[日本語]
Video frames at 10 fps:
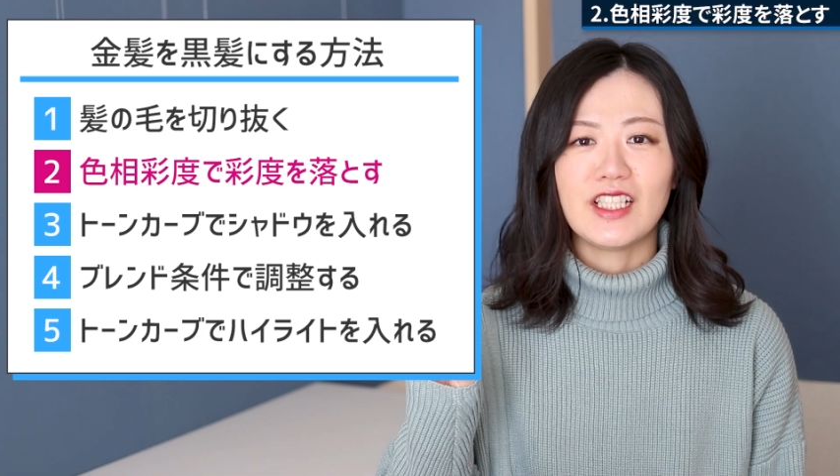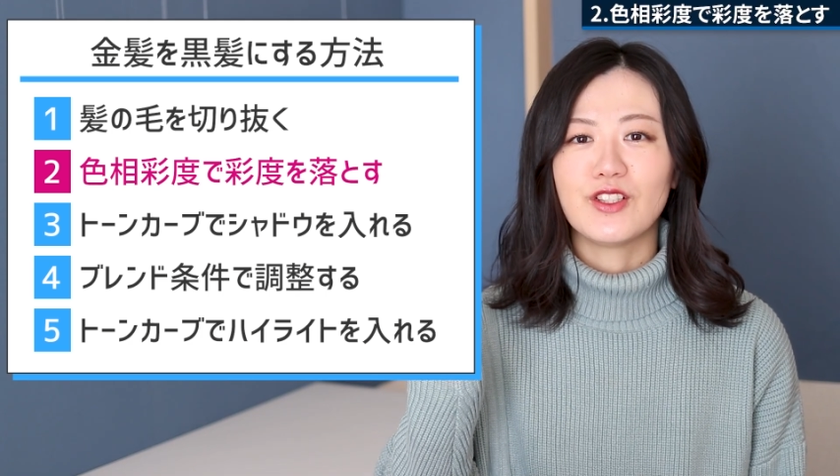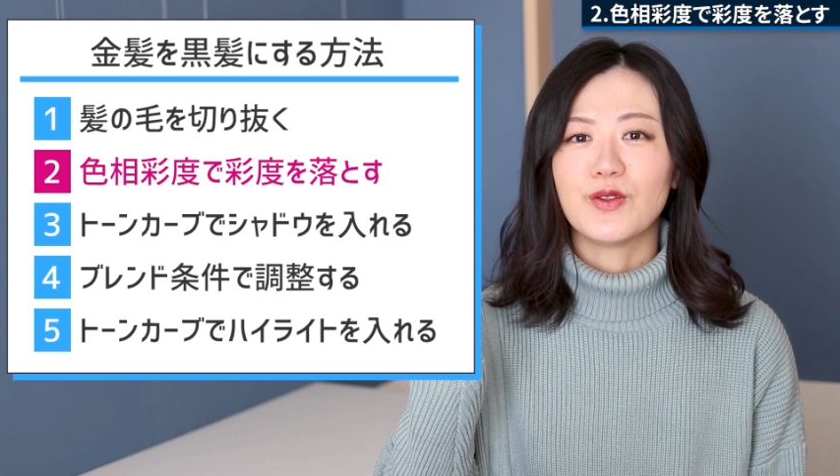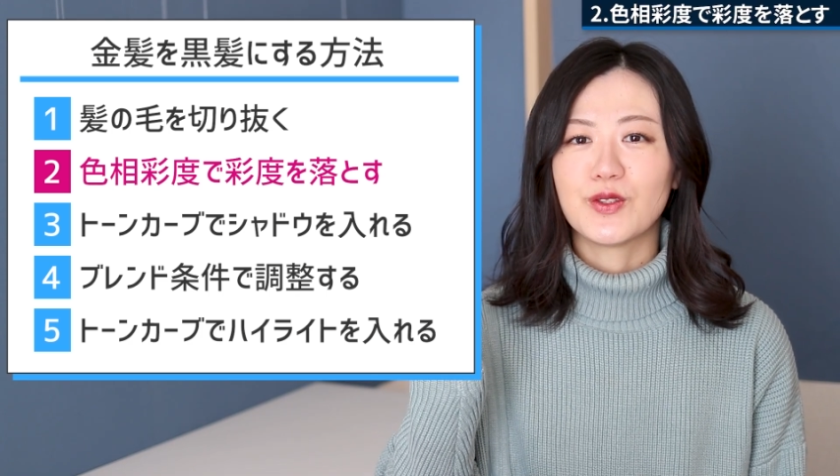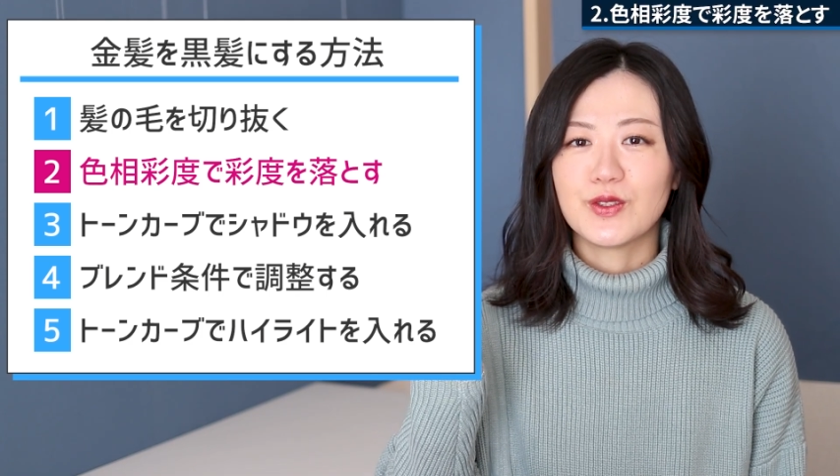
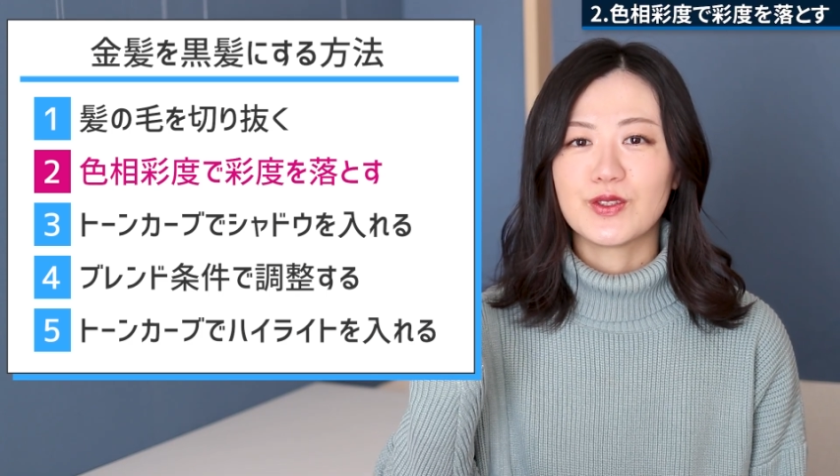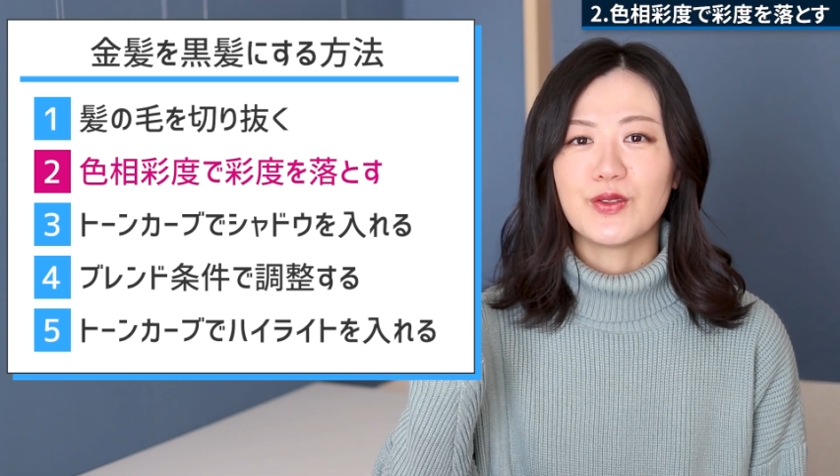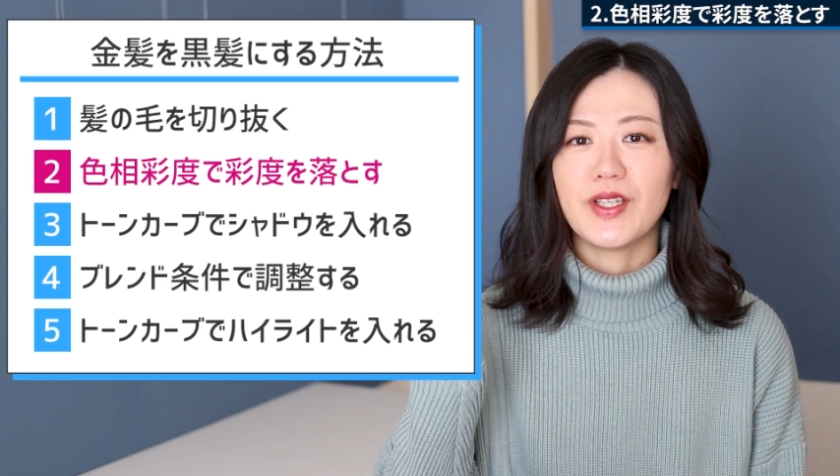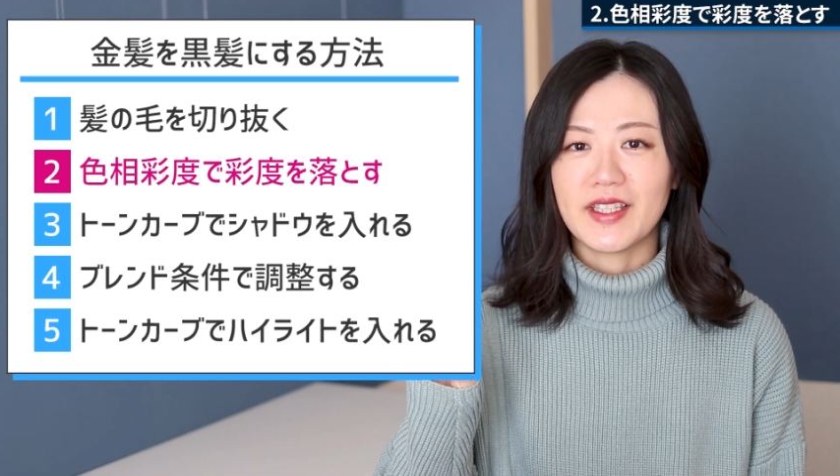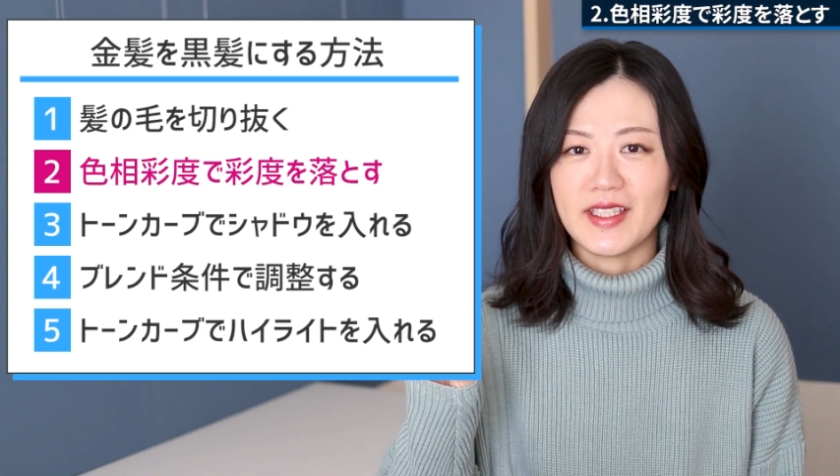サイドを落と
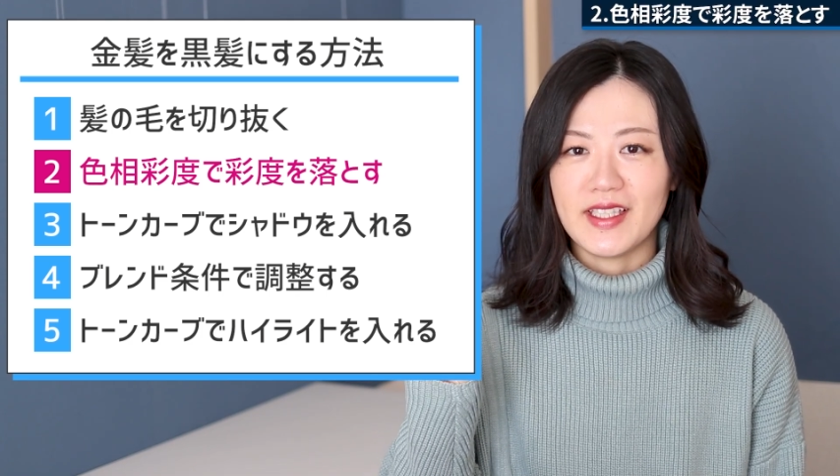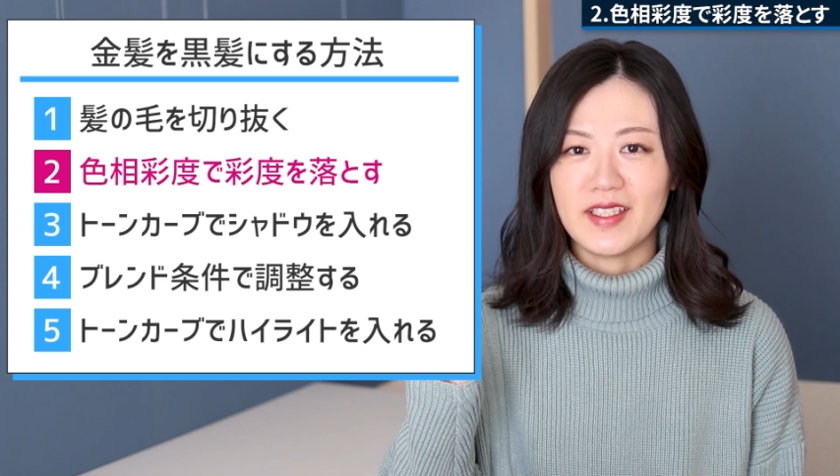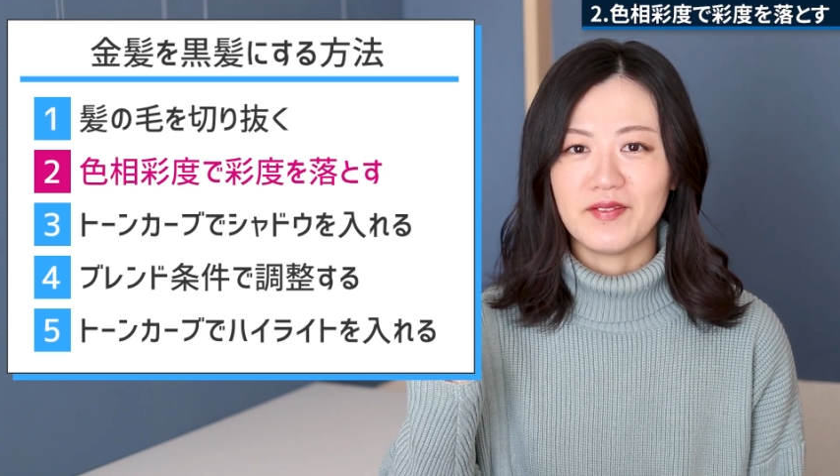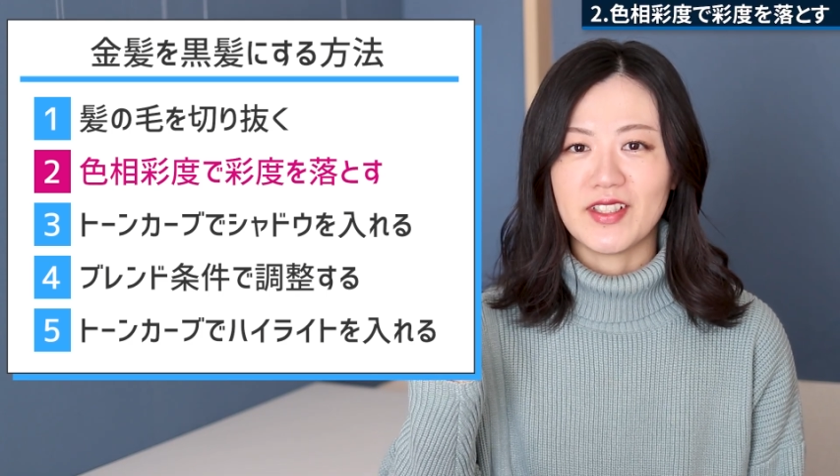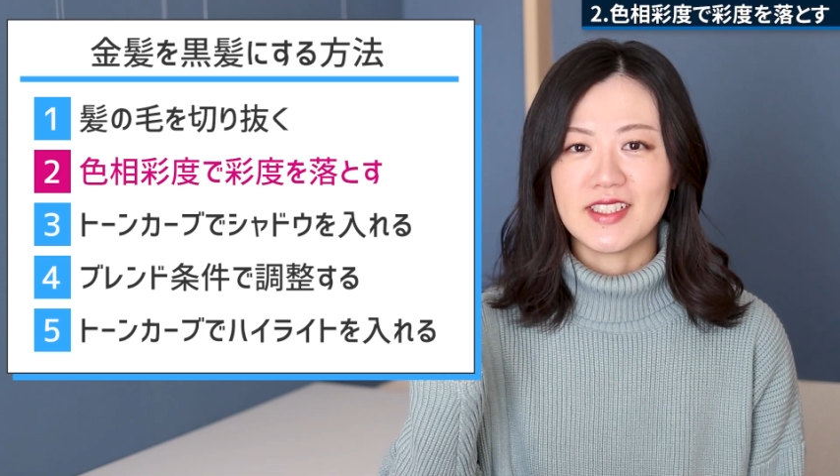すをやって
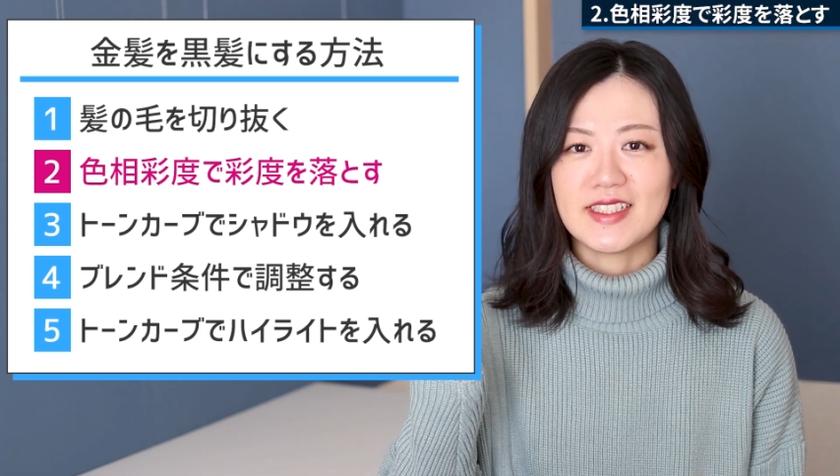いきま